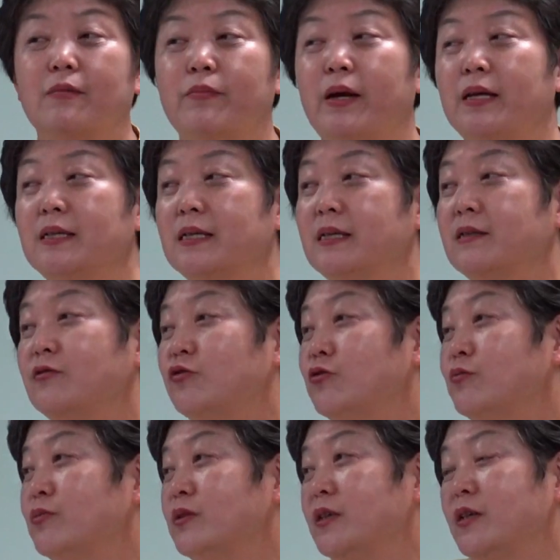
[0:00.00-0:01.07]
맹자는
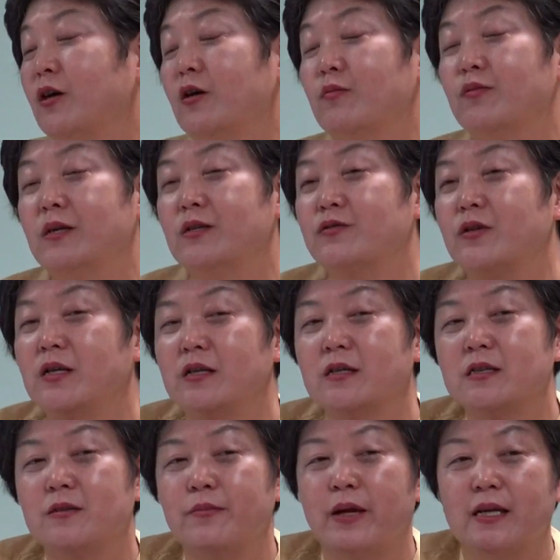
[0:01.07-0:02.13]
충분히 거부할 수 있는
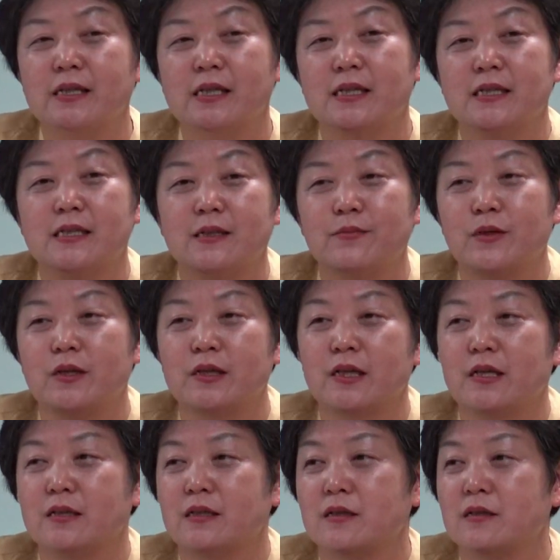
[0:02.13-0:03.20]
것이 맹자는 지금
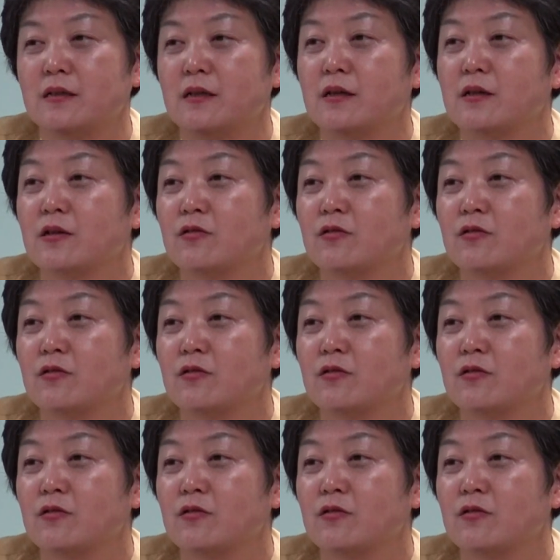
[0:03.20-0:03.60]
여기에서